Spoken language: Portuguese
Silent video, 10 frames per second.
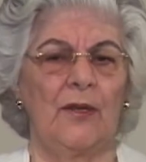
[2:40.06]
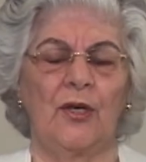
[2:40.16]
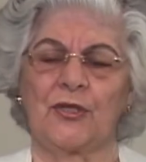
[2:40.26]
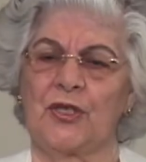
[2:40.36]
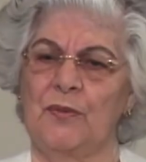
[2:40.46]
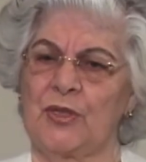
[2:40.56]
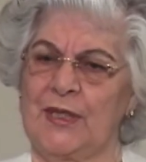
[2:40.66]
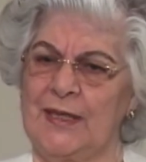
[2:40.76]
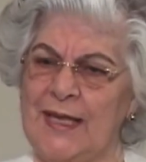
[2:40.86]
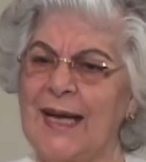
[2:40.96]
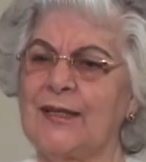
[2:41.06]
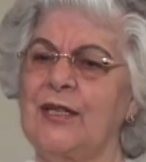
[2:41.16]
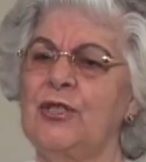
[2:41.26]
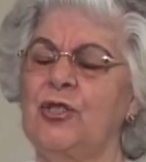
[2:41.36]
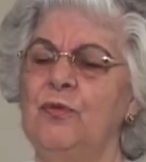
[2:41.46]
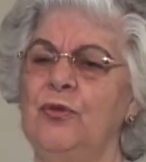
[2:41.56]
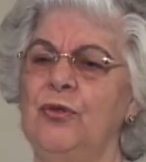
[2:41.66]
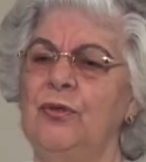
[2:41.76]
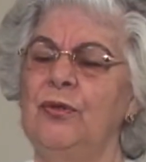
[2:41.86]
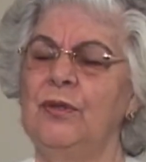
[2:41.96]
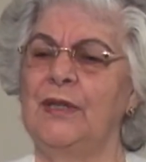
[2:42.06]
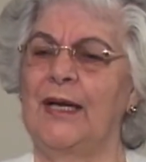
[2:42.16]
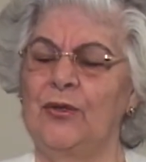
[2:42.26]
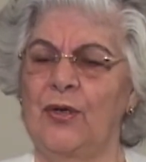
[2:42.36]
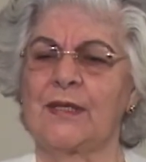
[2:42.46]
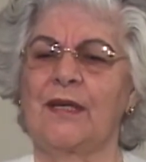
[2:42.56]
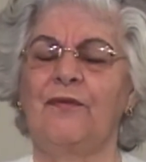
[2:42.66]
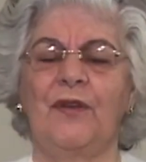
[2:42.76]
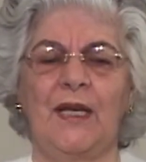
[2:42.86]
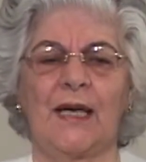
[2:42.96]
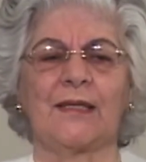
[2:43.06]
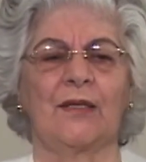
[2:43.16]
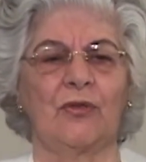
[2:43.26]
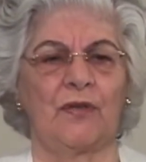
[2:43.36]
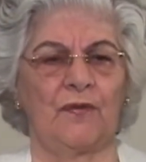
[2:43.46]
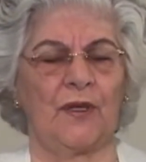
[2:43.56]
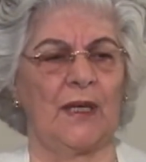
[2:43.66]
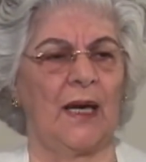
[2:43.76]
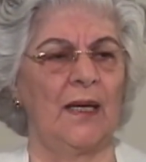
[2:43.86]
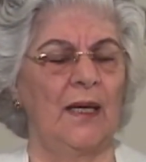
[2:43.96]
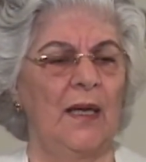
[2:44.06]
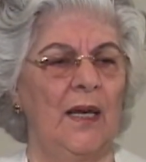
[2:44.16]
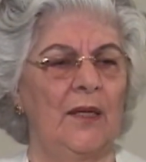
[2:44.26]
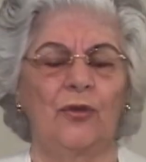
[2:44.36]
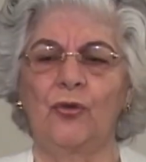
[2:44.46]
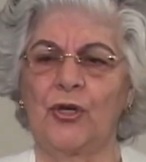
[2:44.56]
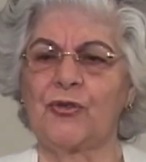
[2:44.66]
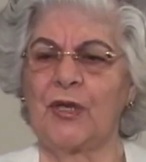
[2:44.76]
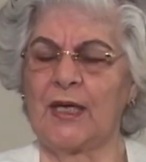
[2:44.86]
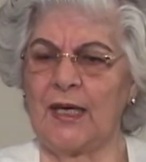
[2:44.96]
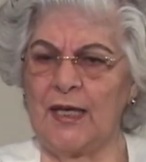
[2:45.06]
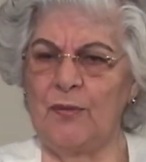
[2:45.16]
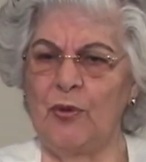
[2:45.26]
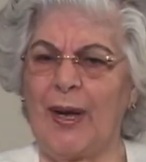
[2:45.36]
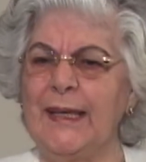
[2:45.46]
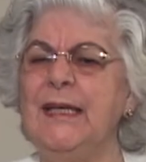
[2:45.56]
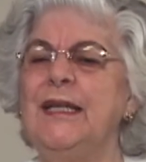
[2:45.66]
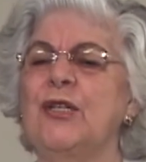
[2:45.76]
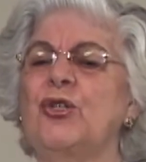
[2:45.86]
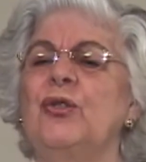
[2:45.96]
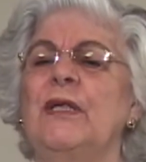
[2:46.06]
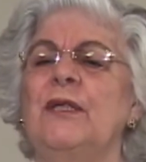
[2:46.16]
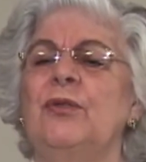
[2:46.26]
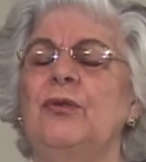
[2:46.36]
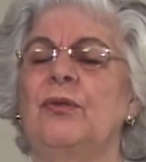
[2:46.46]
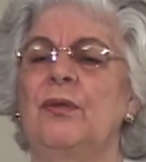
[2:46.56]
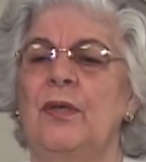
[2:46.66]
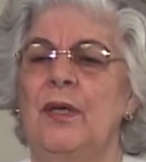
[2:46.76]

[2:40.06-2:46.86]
Nós temos que dar testemunho da nossa filiação divina, do nosso equilíbrio, ainda chorando.